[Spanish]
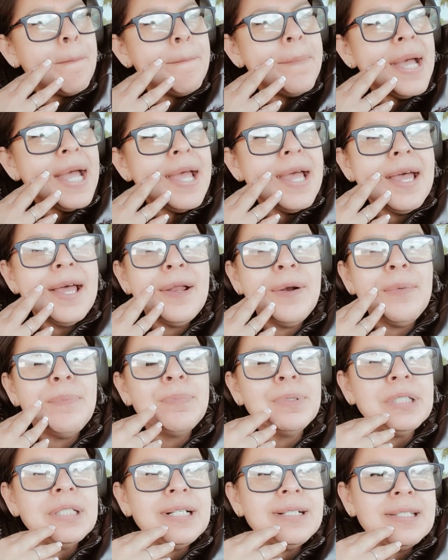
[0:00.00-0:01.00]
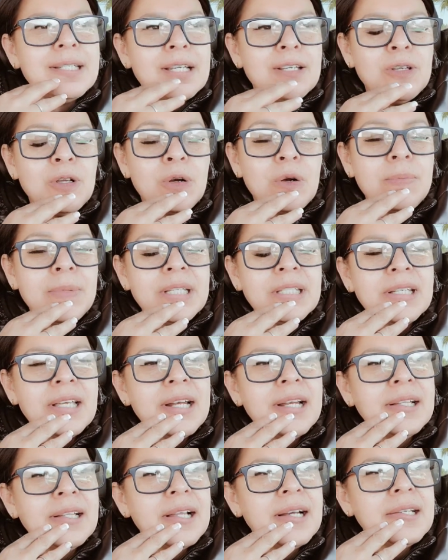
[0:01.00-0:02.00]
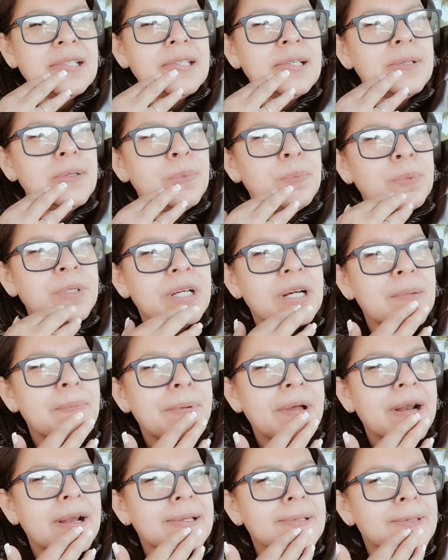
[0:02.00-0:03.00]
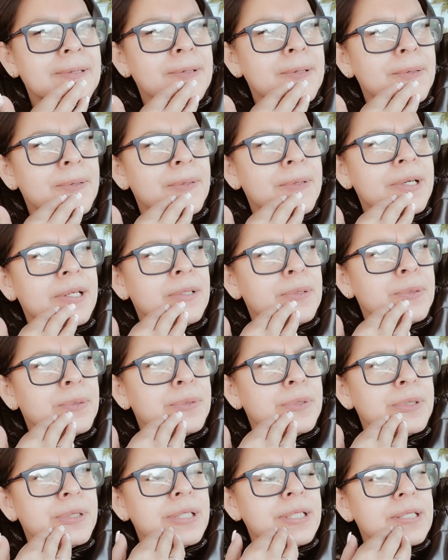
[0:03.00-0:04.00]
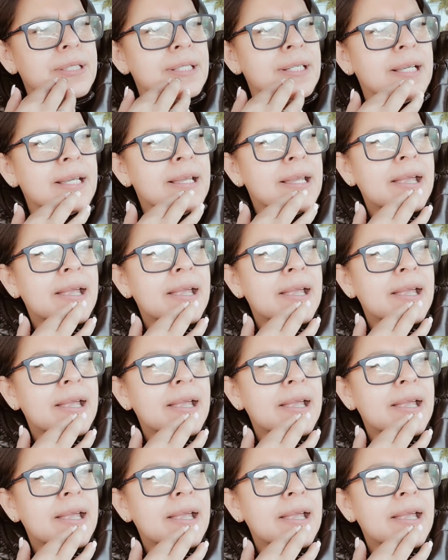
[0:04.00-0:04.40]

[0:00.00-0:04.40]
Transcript: Pero pues el señor nomás quiere andar haciendo pues reparación, entonces